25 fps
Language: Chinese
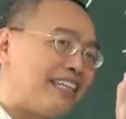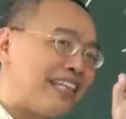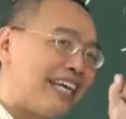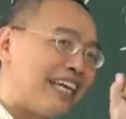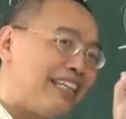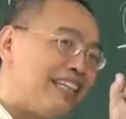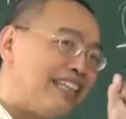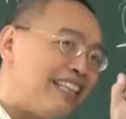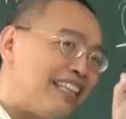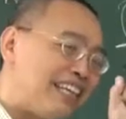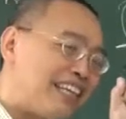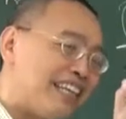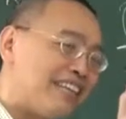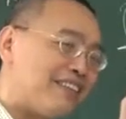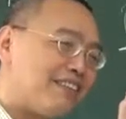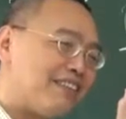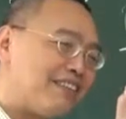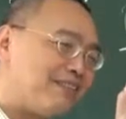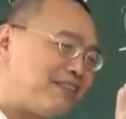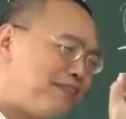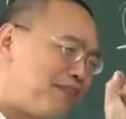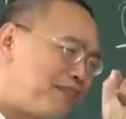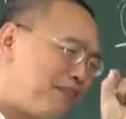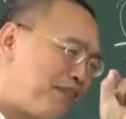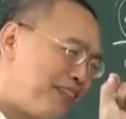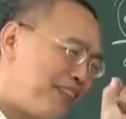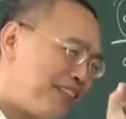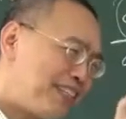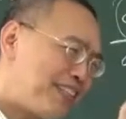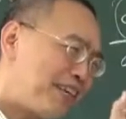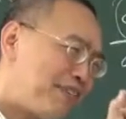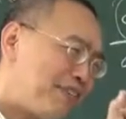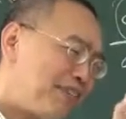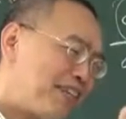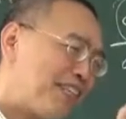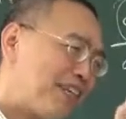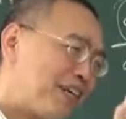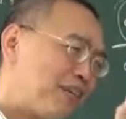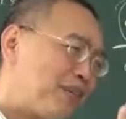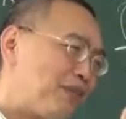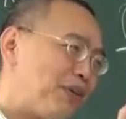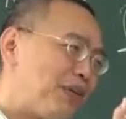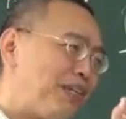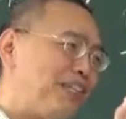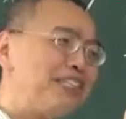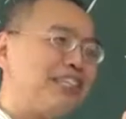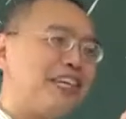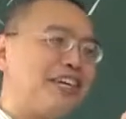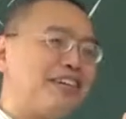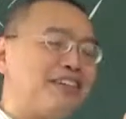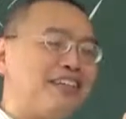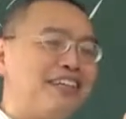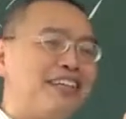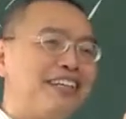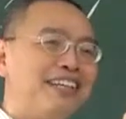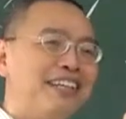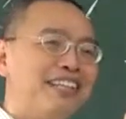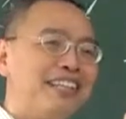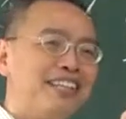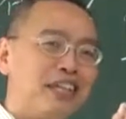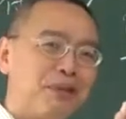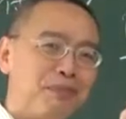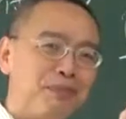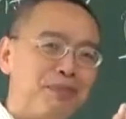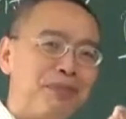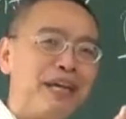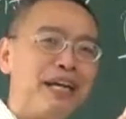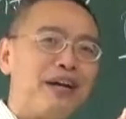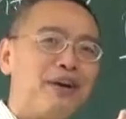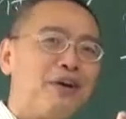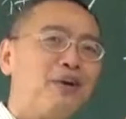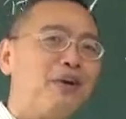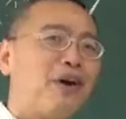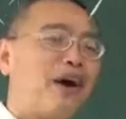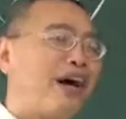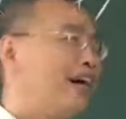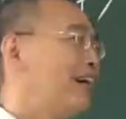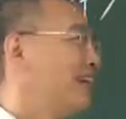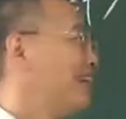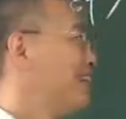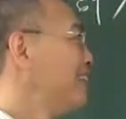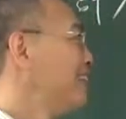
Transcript: 点点，非常非常微小的变化。